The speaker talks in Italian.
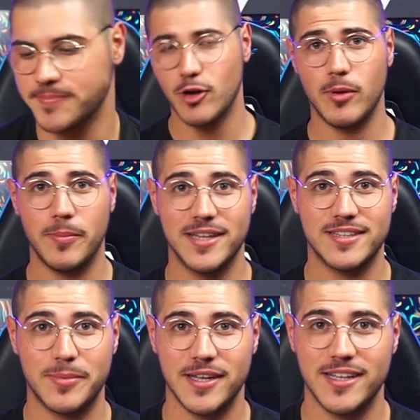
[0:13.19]
Come ben
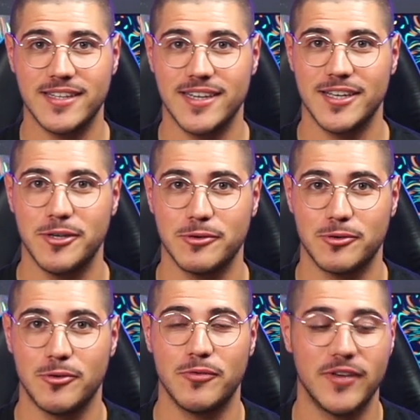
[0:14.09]
saprete io
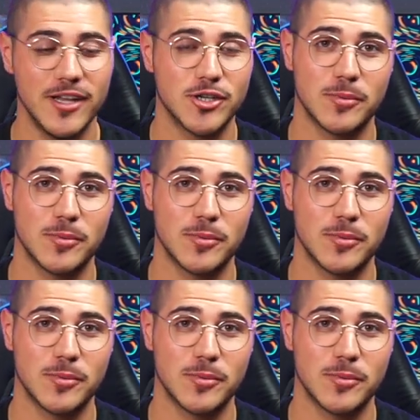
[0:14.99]
sono un felice